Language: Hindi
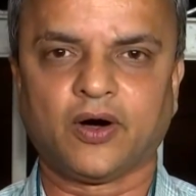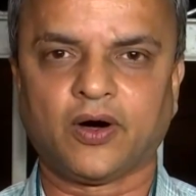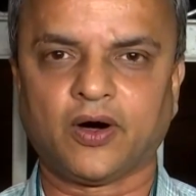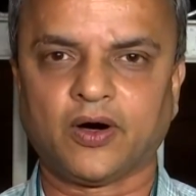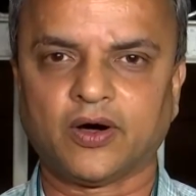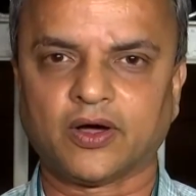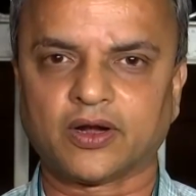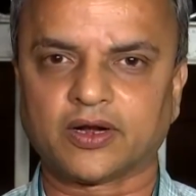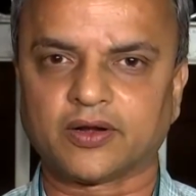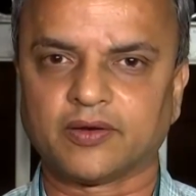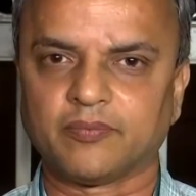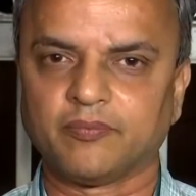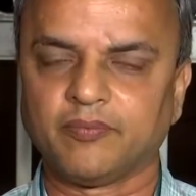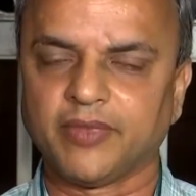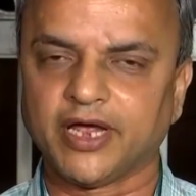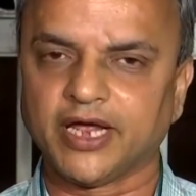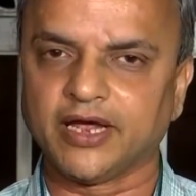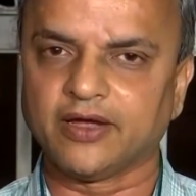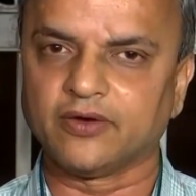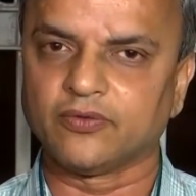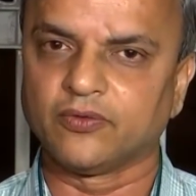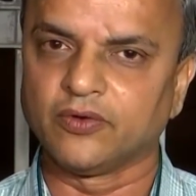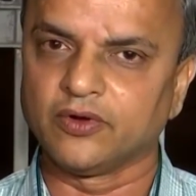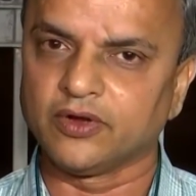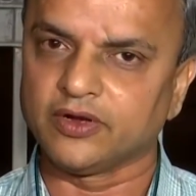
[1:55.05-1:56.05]
और
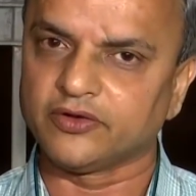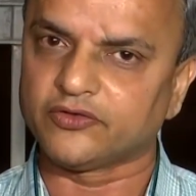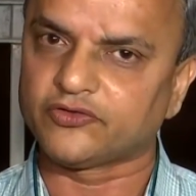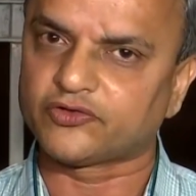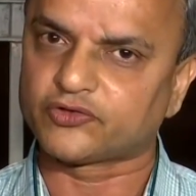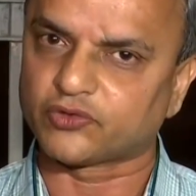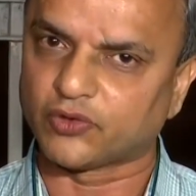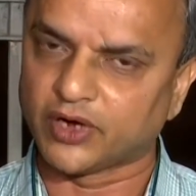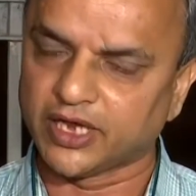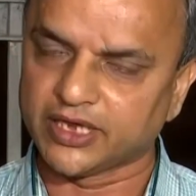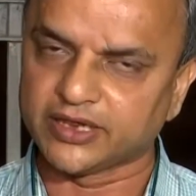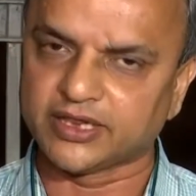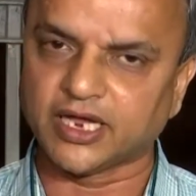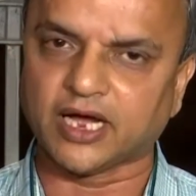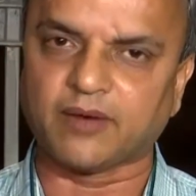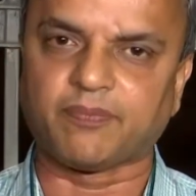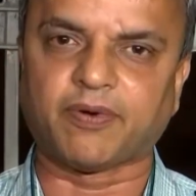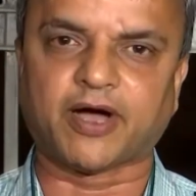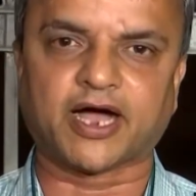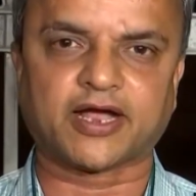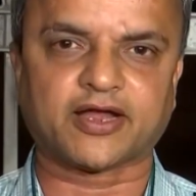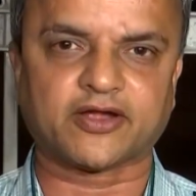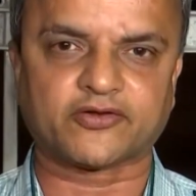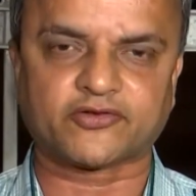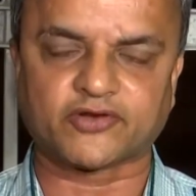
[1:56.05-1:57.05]
मैं उन चुनिंदा
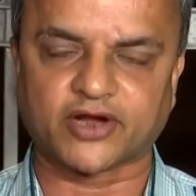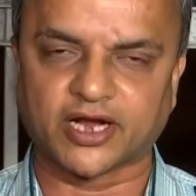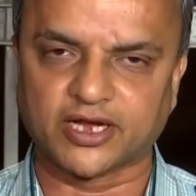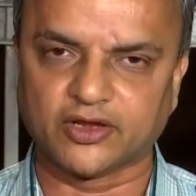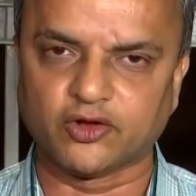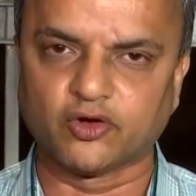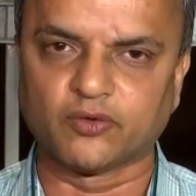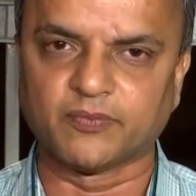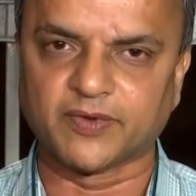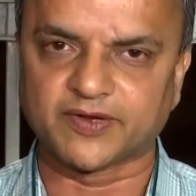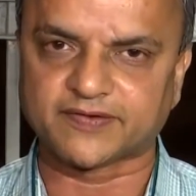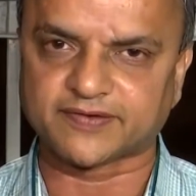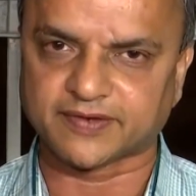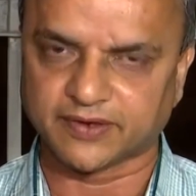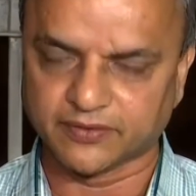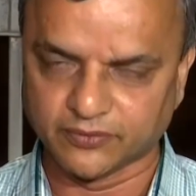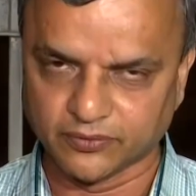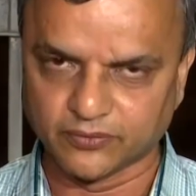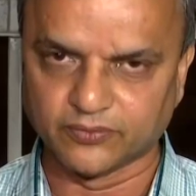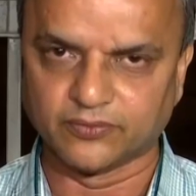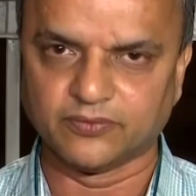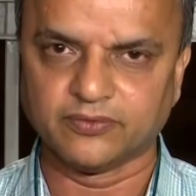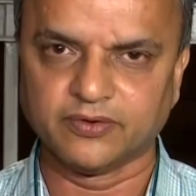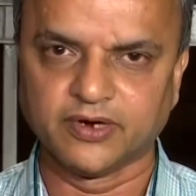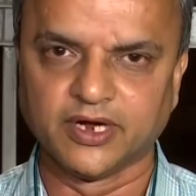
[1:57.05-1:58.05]
भाग्यशालियों में से
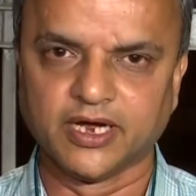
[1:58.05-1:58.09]
हूं